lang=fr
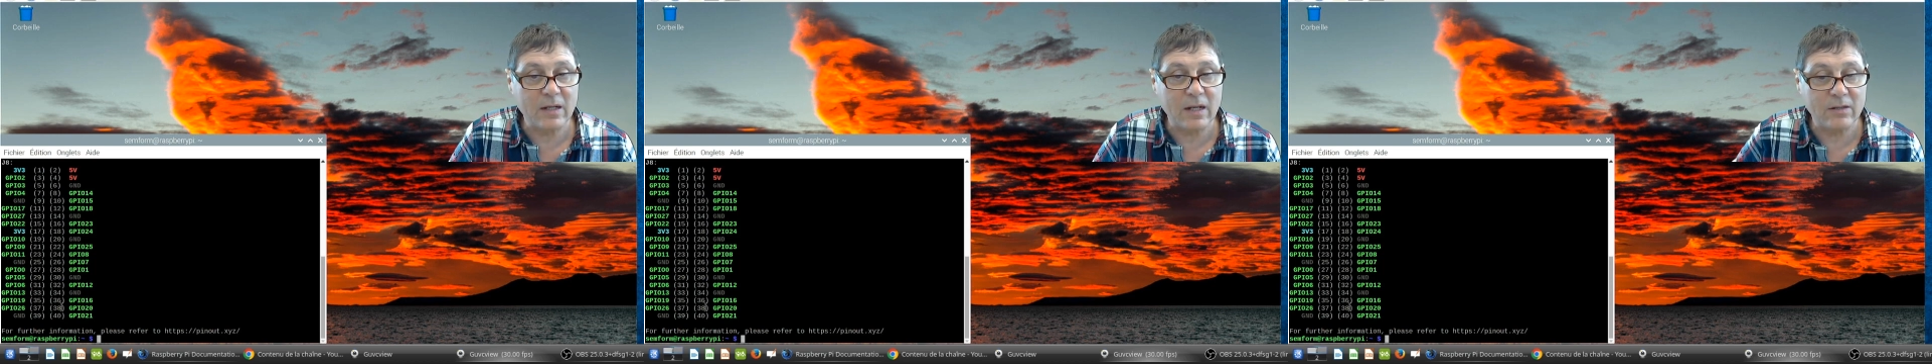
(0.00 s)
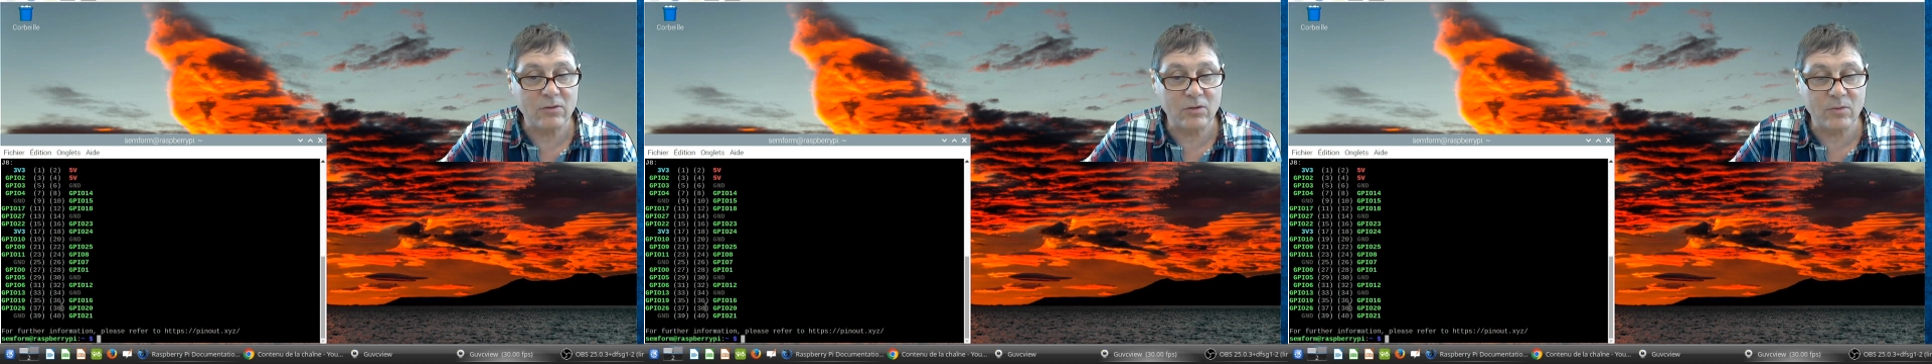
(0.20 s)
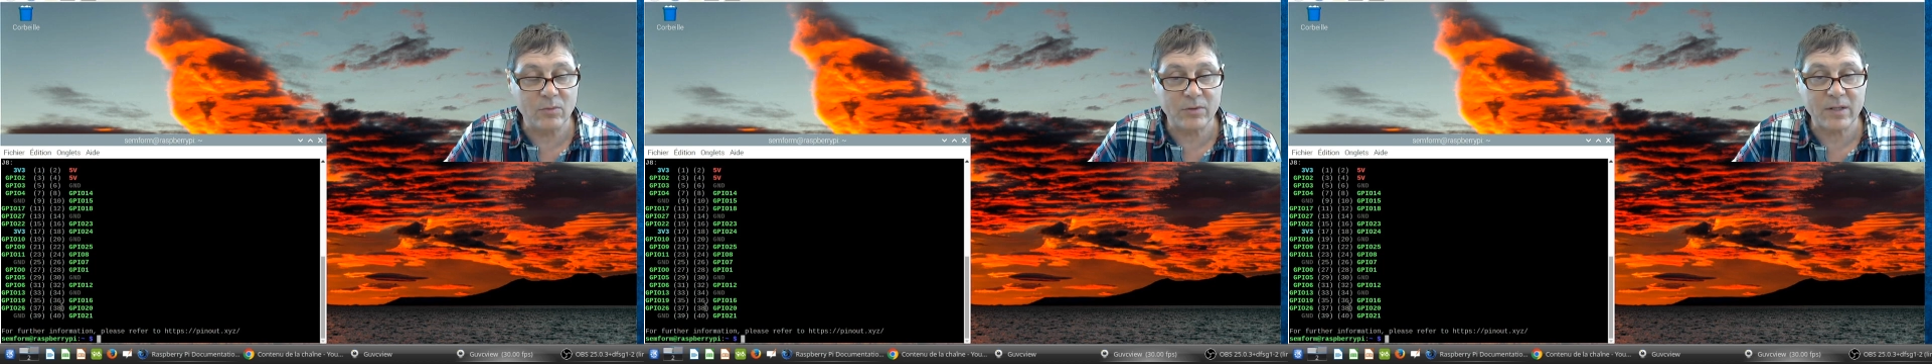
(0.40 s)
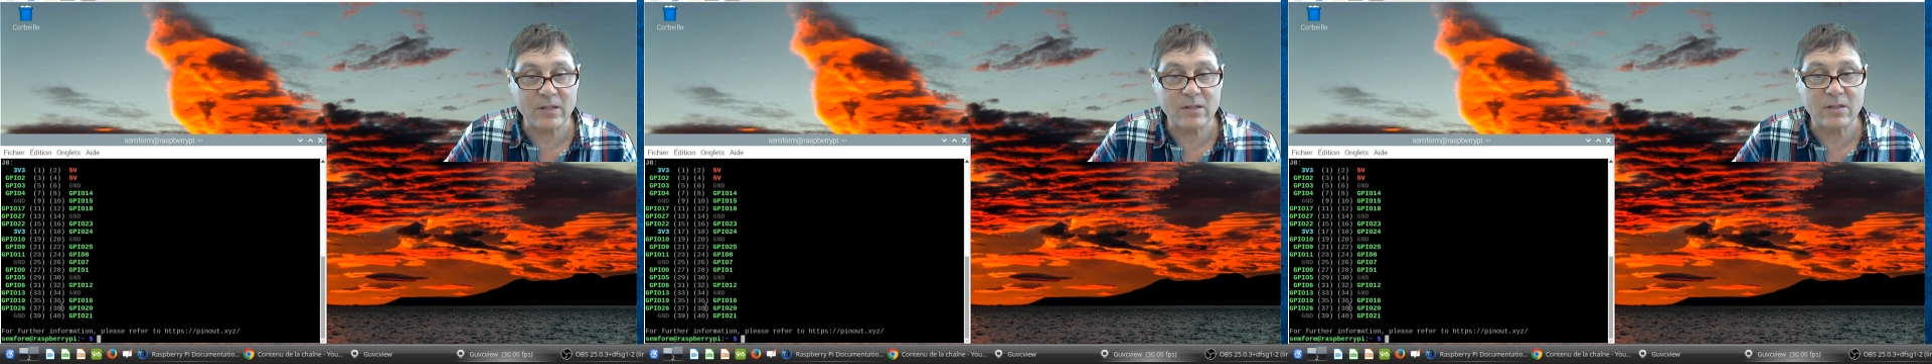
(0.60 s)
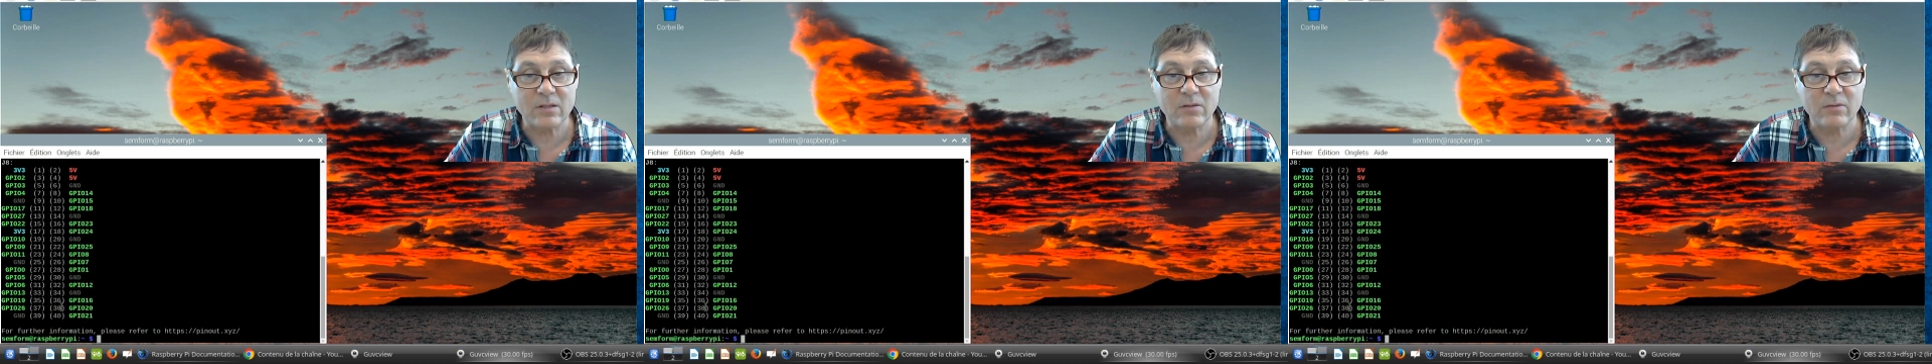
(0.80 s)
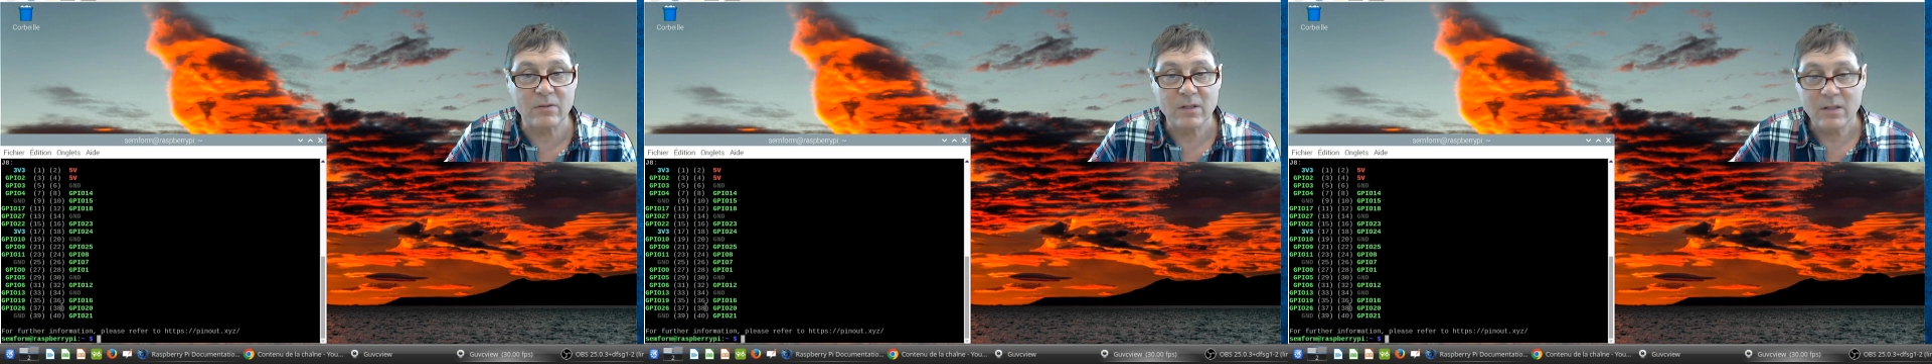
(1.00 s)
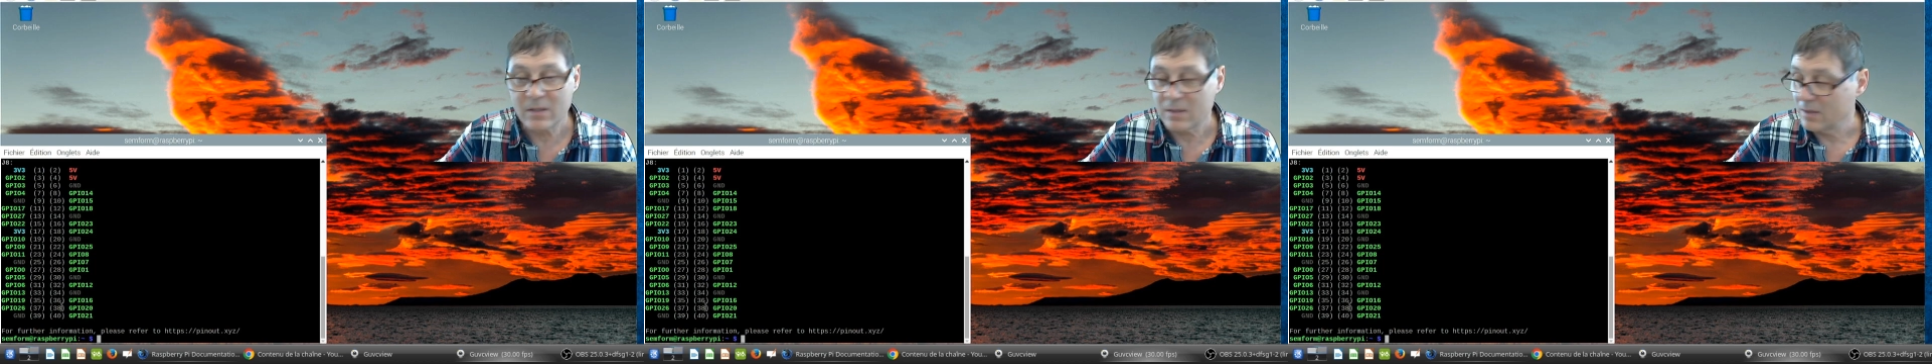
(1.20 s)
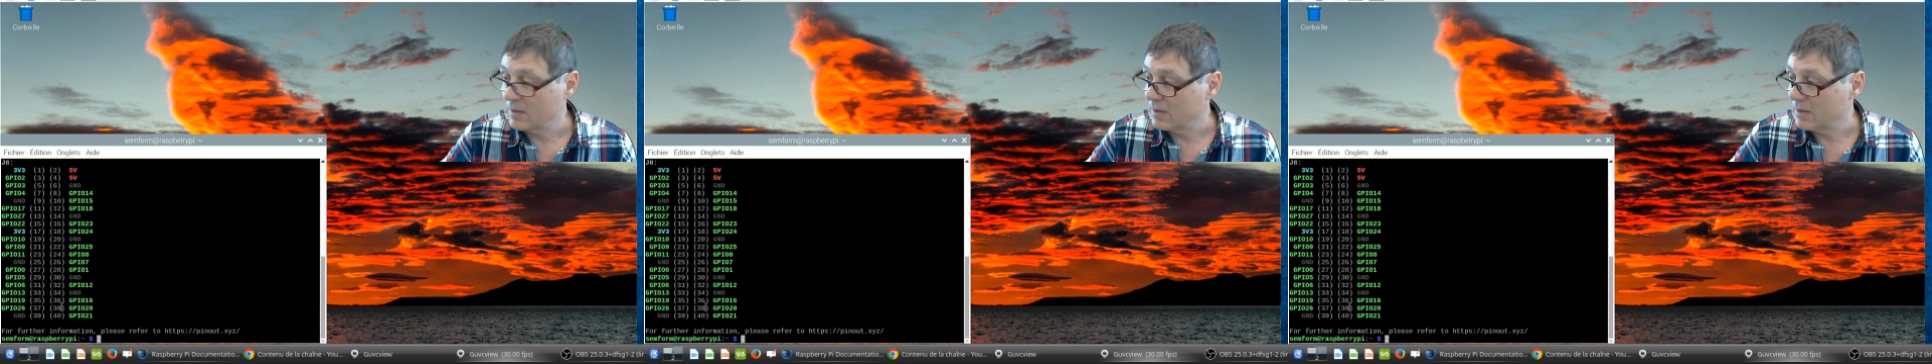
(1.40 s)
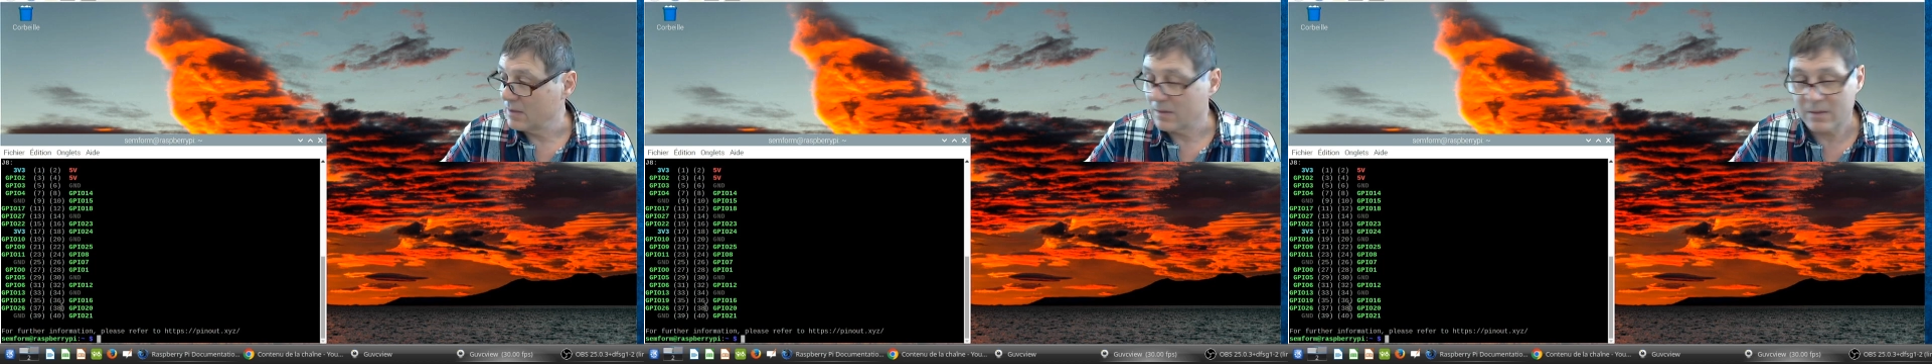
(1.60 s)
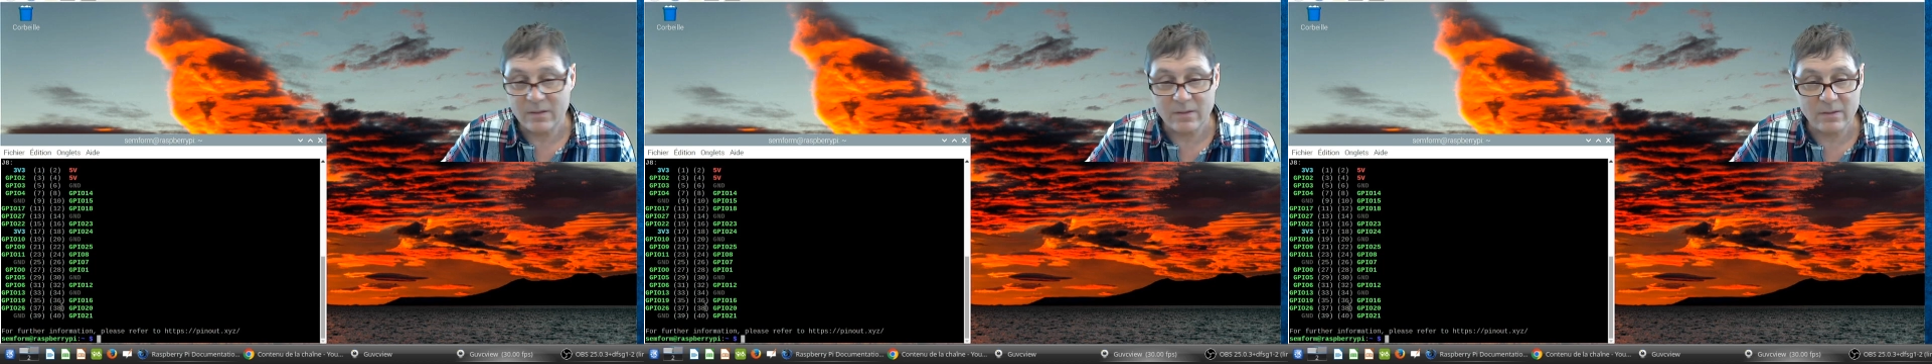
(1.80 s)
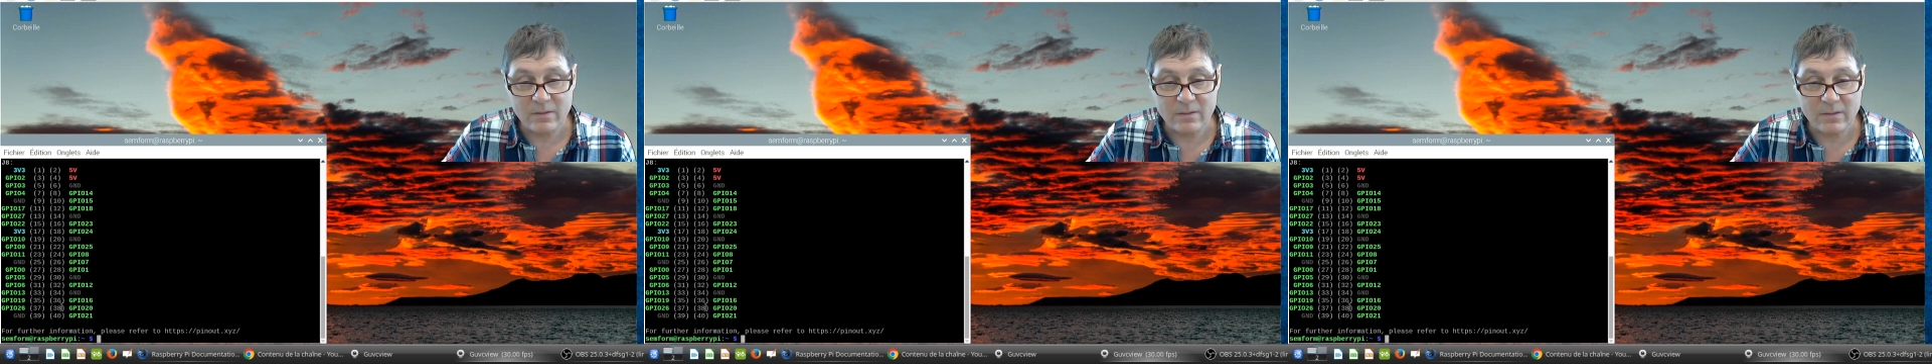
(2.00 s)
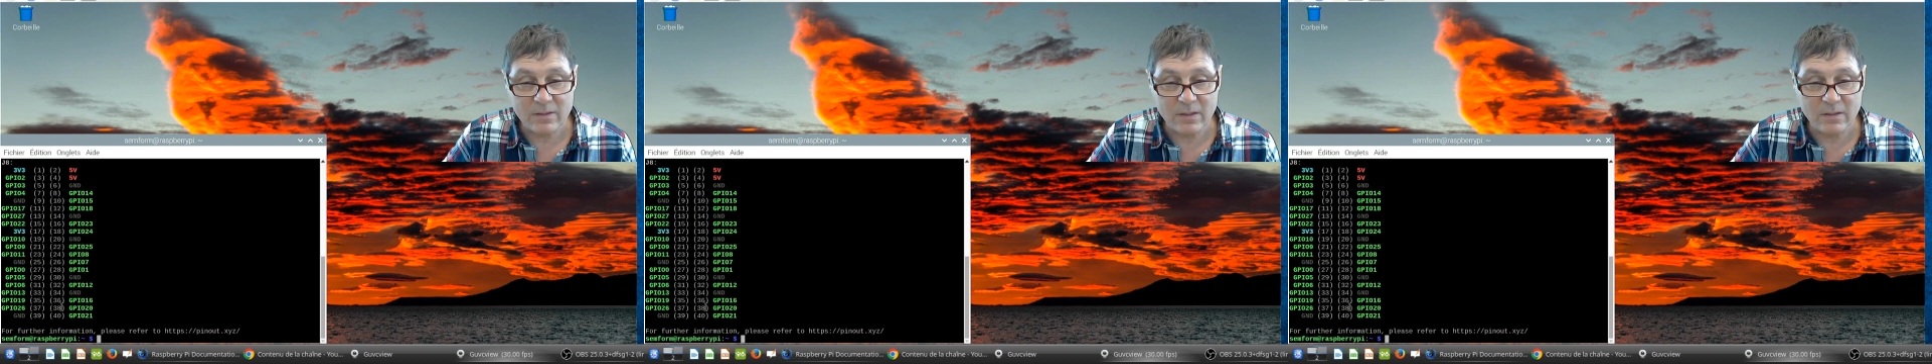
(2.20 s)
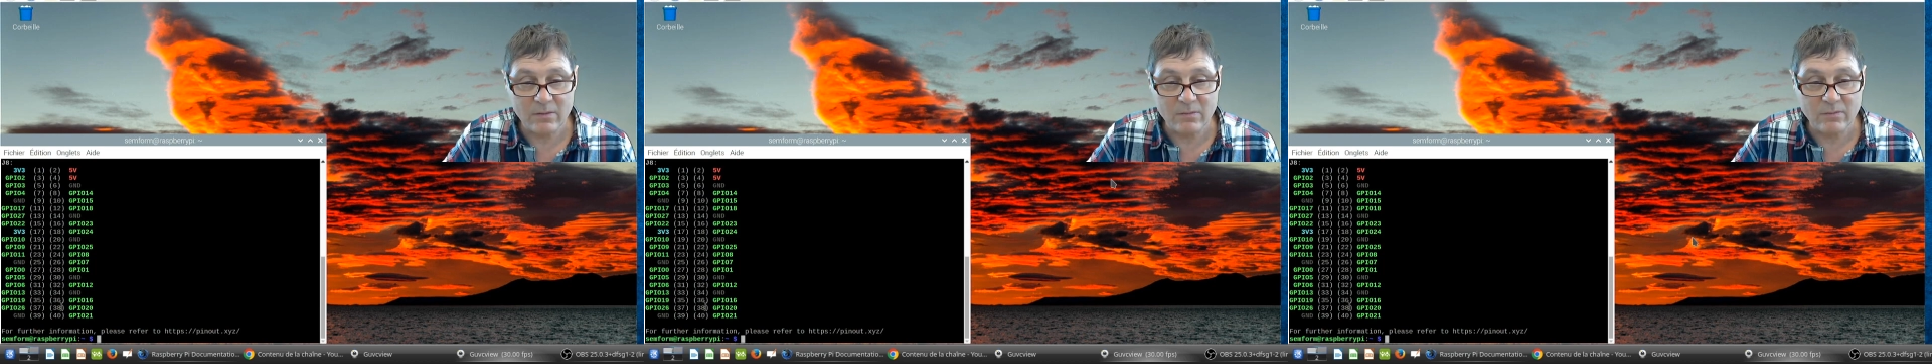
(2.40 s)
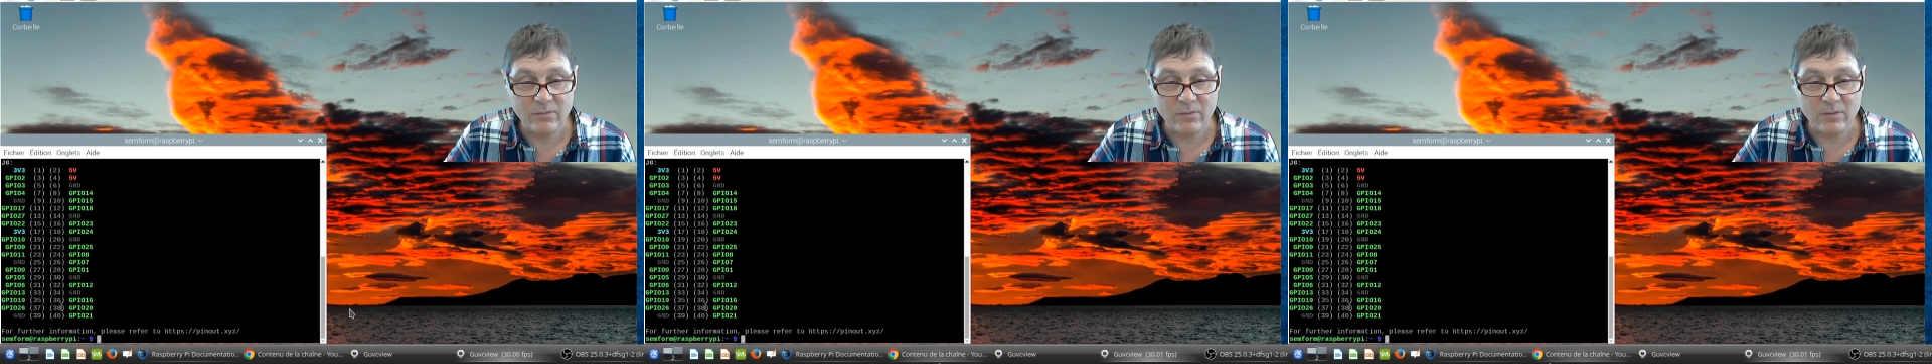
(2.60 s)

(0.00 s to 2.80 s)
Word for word: la documentation. C'est de nouveau